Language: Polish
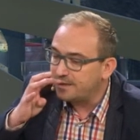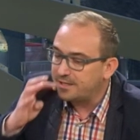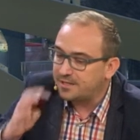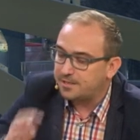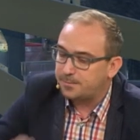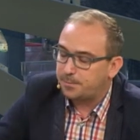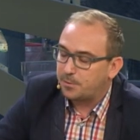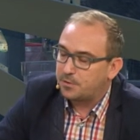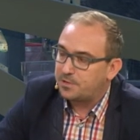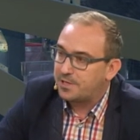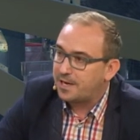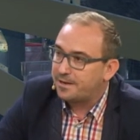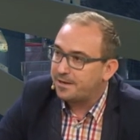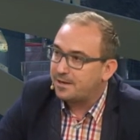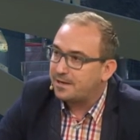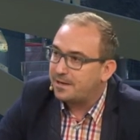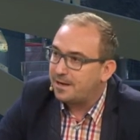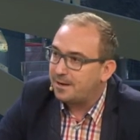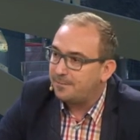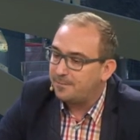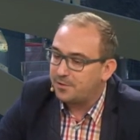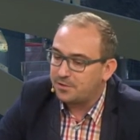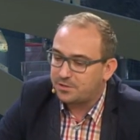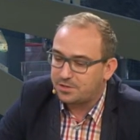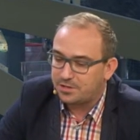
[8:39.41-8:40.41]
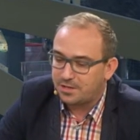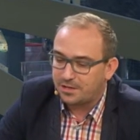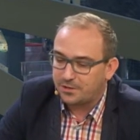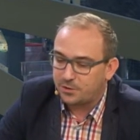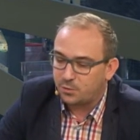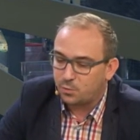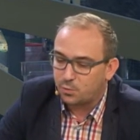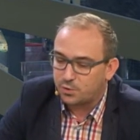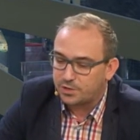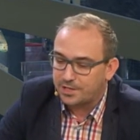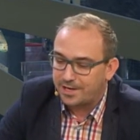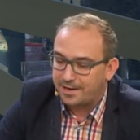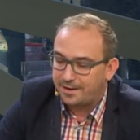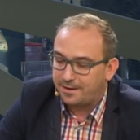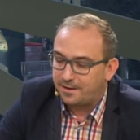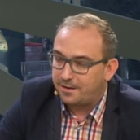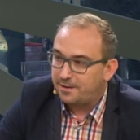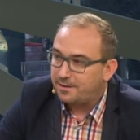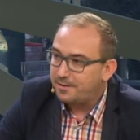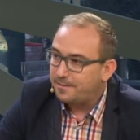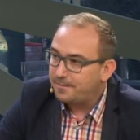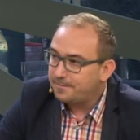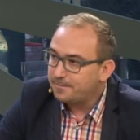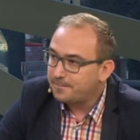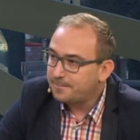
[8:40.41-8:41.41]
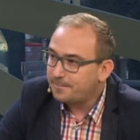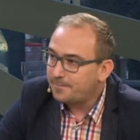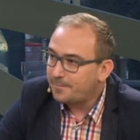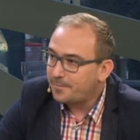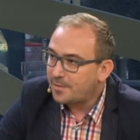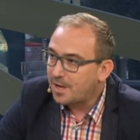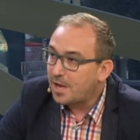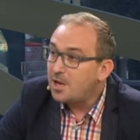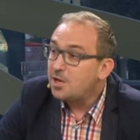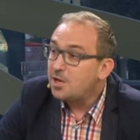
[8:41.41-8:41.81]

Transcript: niespodzianka, myślę, duża. Czyli coś nowego.